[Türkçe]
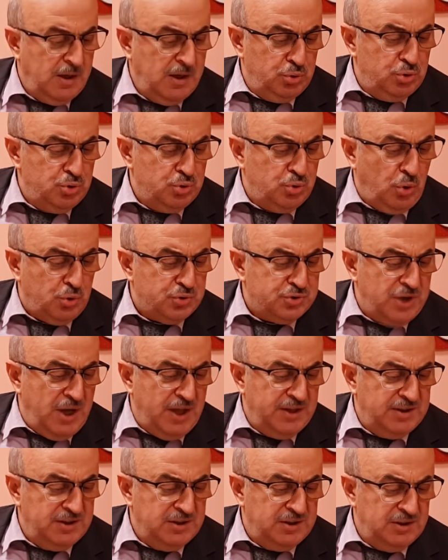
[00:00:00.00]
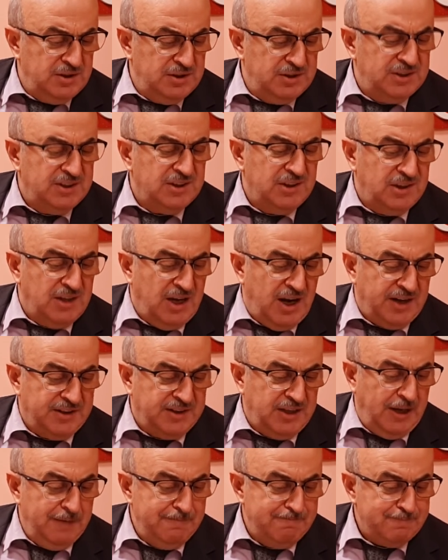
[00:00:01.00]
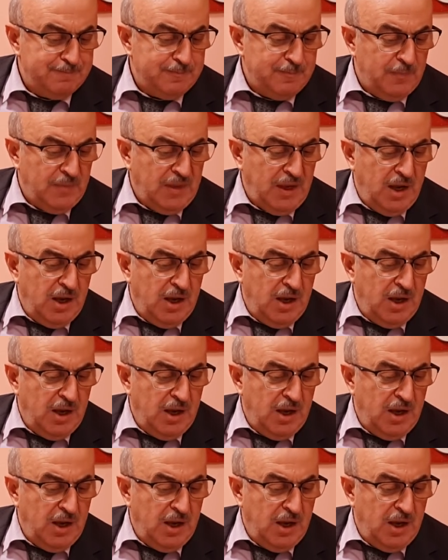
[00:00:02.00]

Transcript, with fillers: 1990'lı yıllarda